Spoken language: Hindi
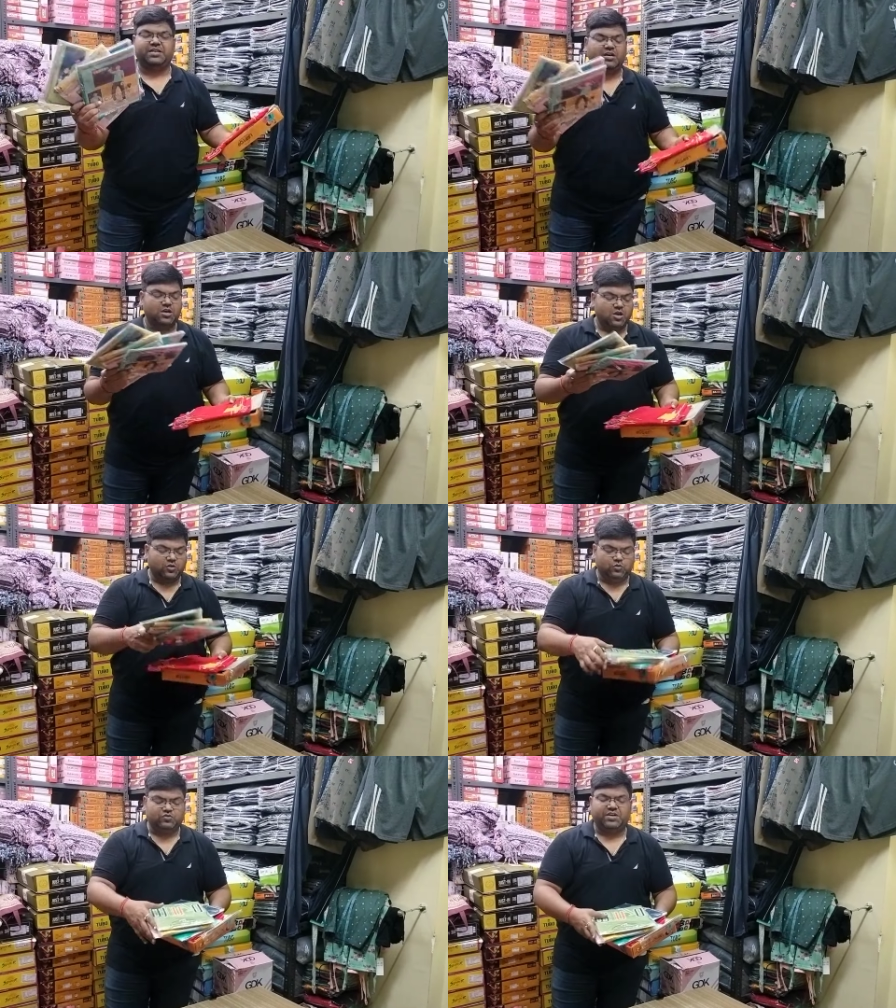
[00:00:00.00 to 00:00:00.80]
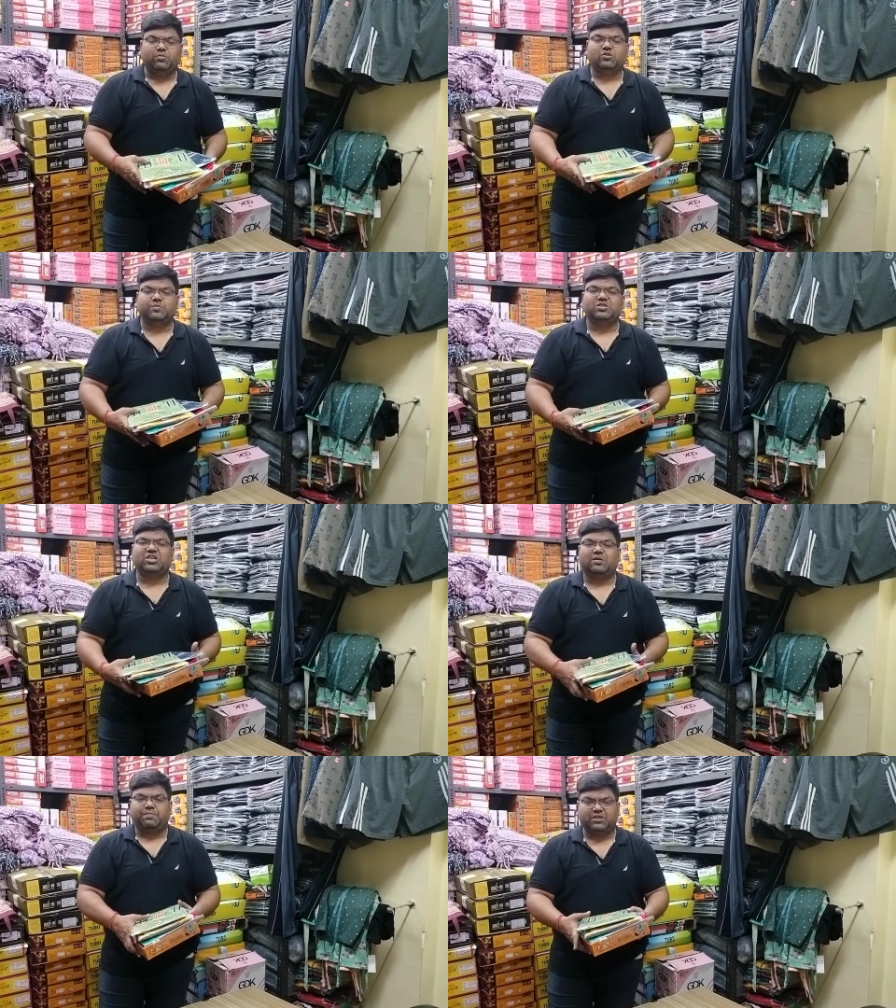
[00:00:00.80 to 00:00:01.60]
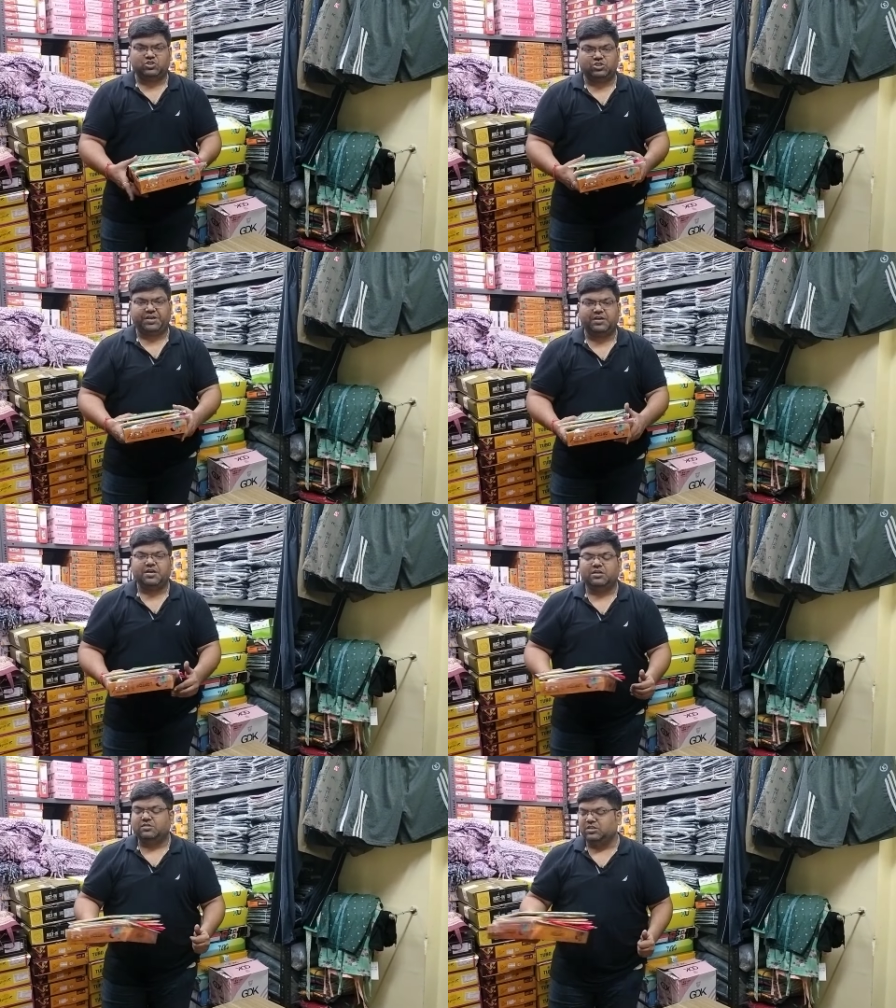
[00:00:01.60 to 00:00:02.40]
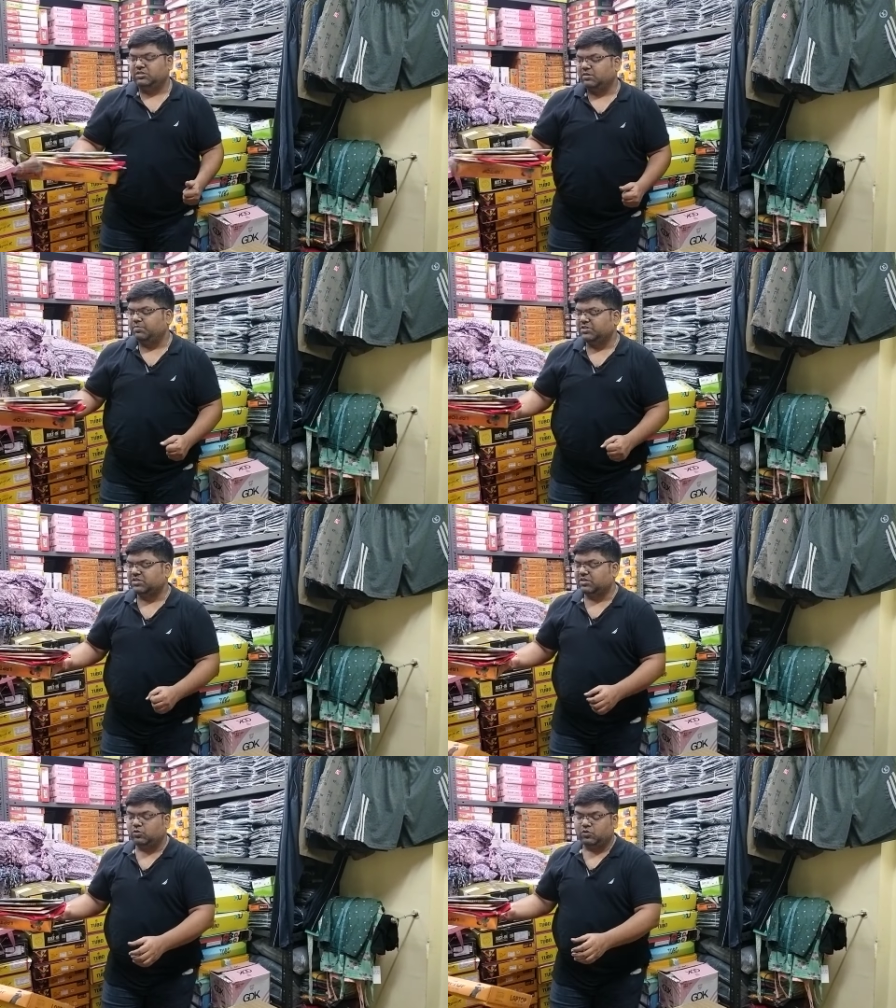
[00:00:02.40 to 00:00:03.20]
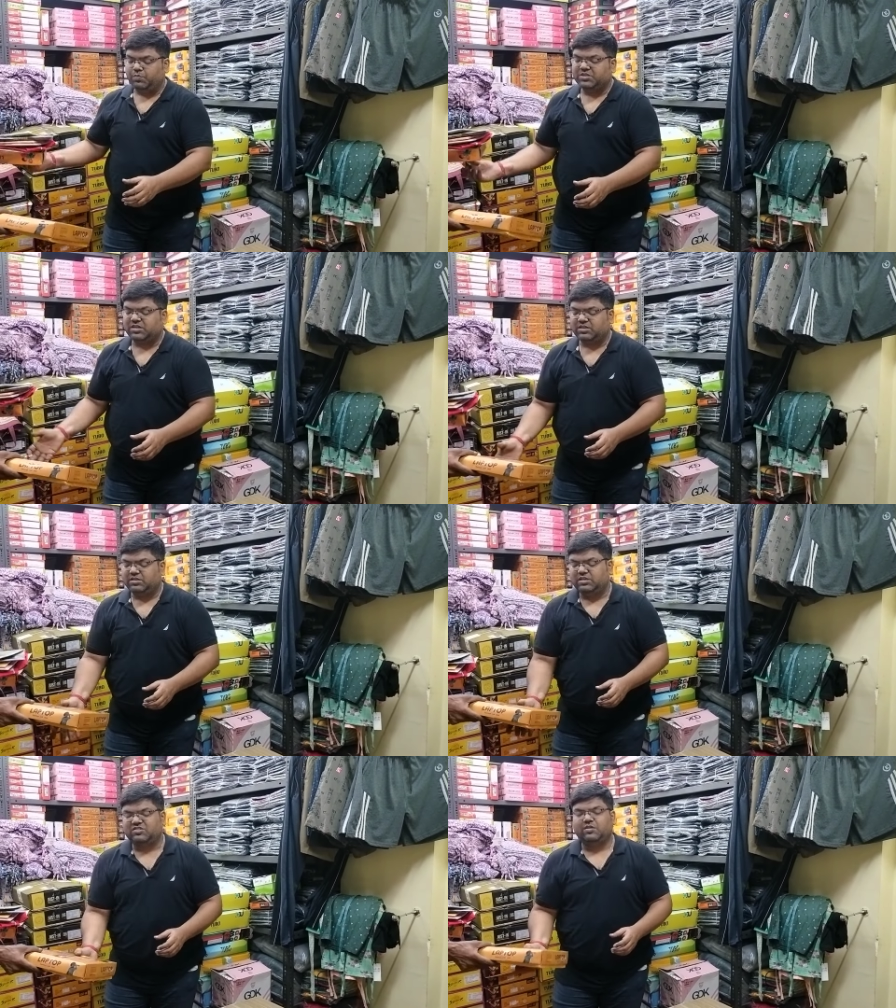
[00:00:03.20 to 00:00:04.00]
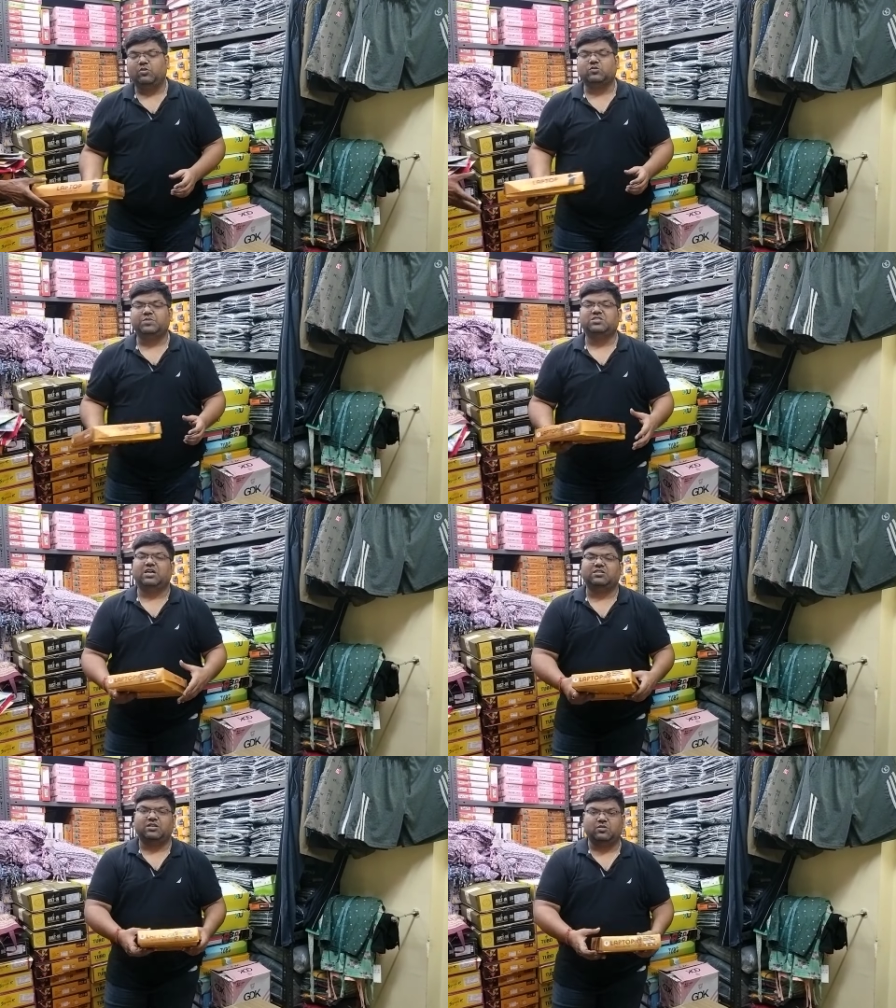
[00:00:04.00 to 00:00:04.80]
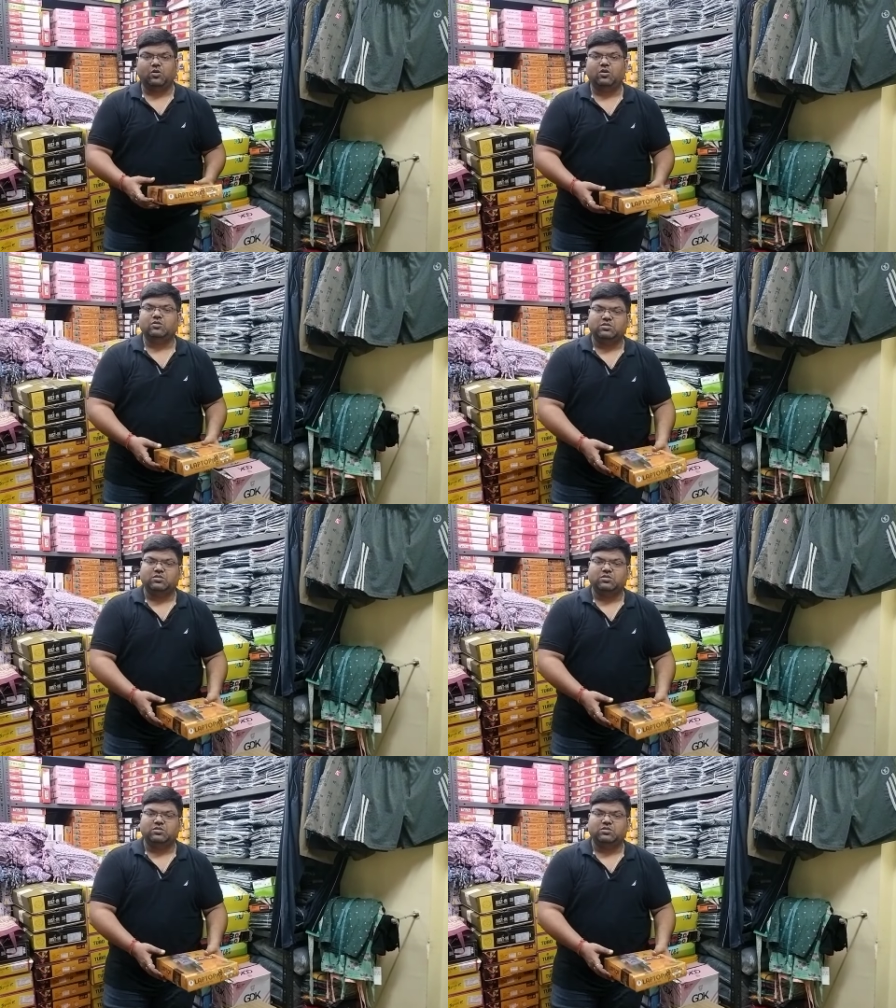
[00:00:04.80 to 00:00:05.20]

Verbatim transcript: देखा दूसरे बॉक्स में चार पाँच छः तीन तीन पीस दो दो पीस करके तीसरे बॉक्स में सात आठ नौ